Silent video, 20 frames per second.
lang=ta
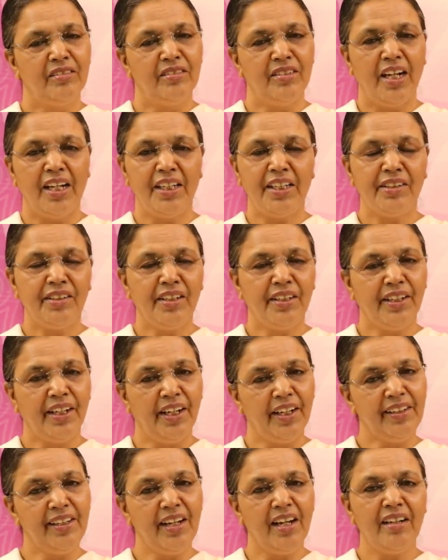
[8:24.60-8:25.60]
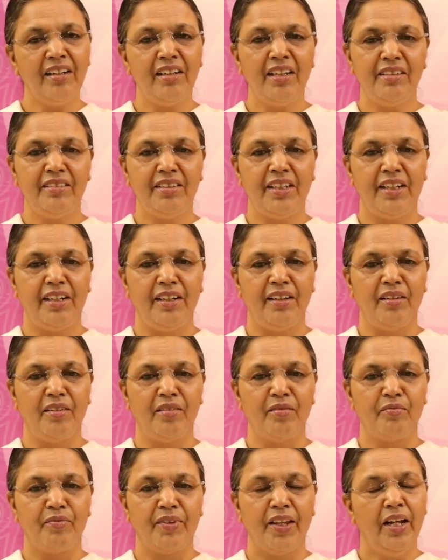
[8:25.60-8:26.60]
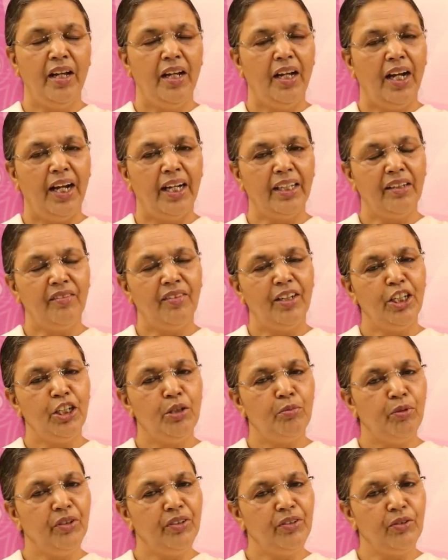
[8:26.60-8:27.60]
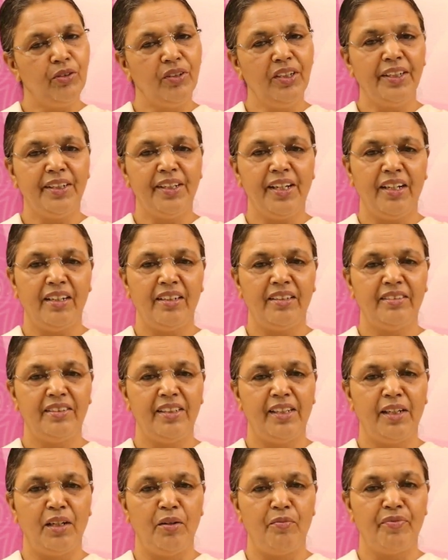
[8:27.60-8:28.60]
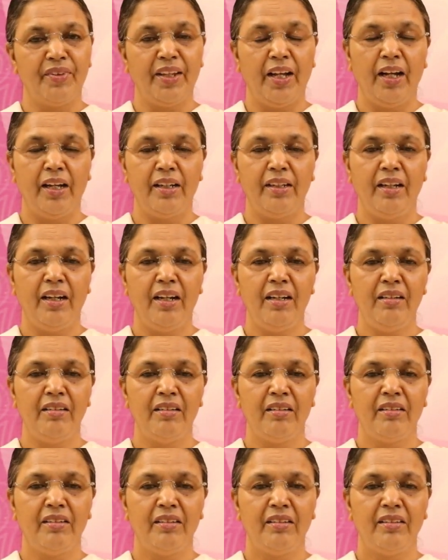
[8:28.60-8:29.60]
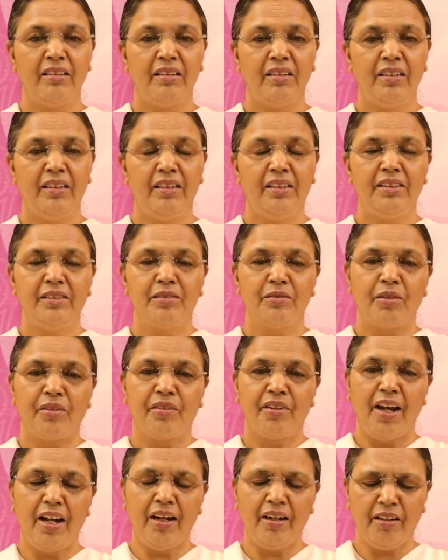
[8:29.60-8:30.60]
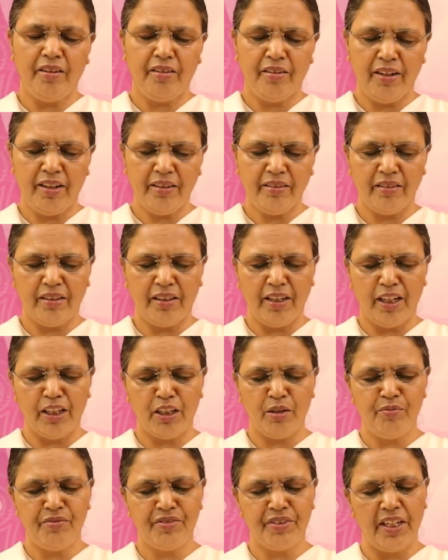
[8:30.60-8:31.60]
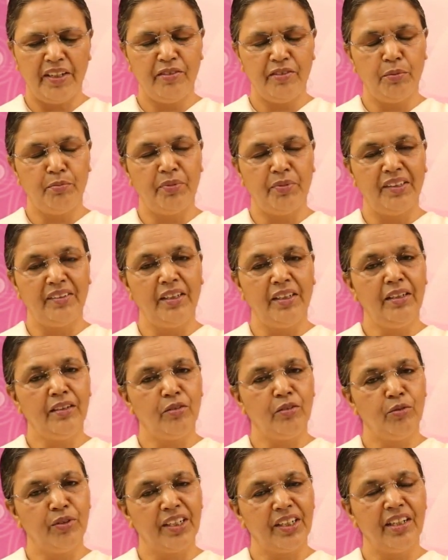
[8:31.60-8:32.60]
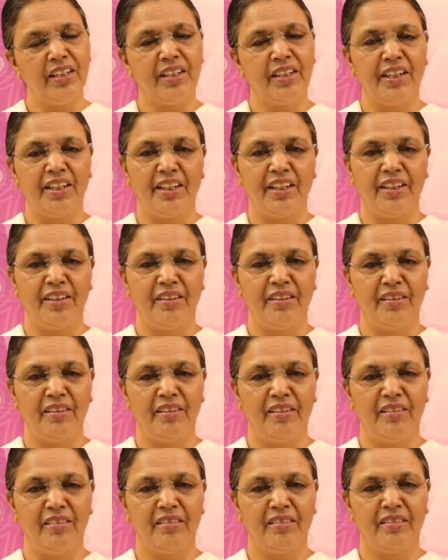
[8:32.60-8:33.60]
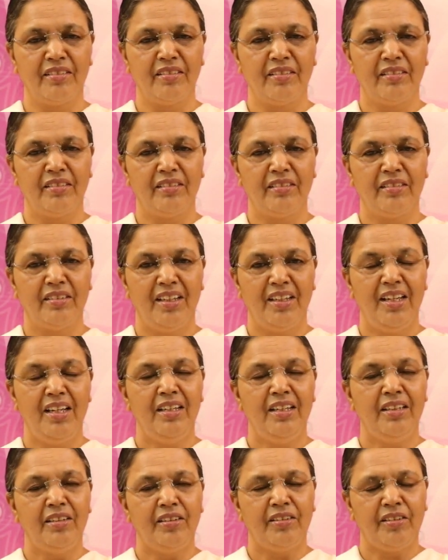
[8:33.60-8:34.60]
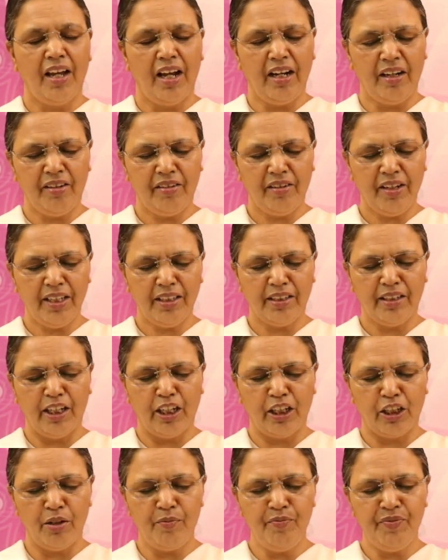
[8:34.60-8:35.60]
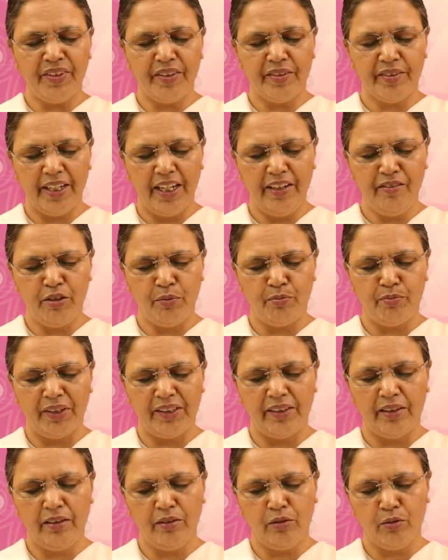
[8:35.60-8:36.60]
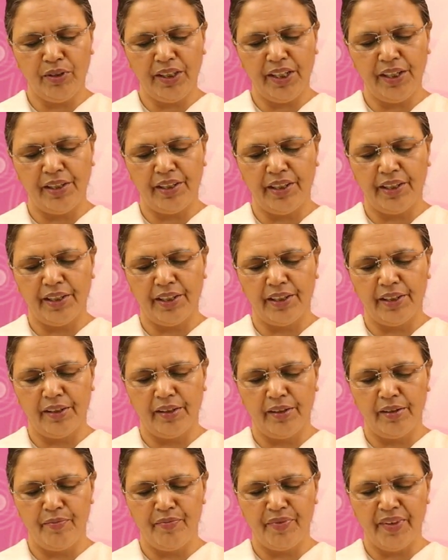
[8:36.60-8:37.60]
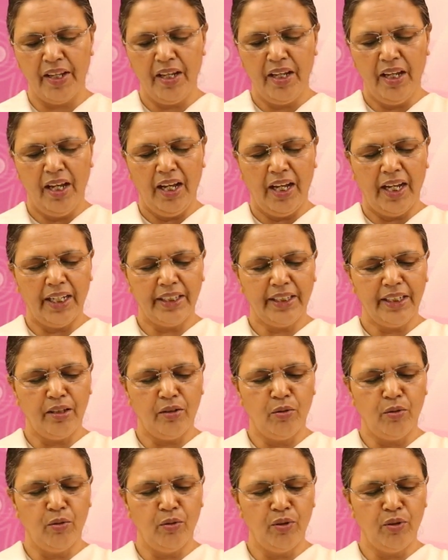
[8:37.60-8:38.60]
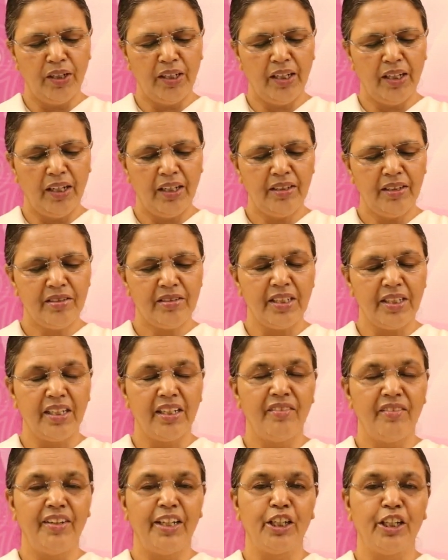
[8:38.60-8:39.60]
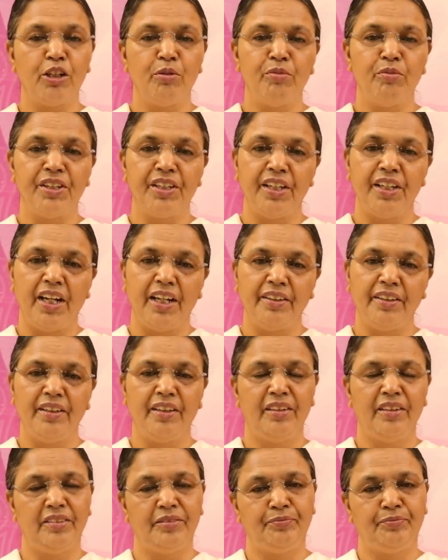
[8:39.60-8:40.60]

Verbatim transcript: ஞானத்தை கேட்டாங்களே சரி அதை வெளியில் போய் சொல்லிட்டாங்க சரி ஆனால் சாட்சா்காரம் செய்விப்பதில் குறை இருக்கிறது சாக்ஷாத்காரம் சேவிப்பதில் குறை இருக்கிறது அதை உங்களால் செய்ய வைக்க முடியாதா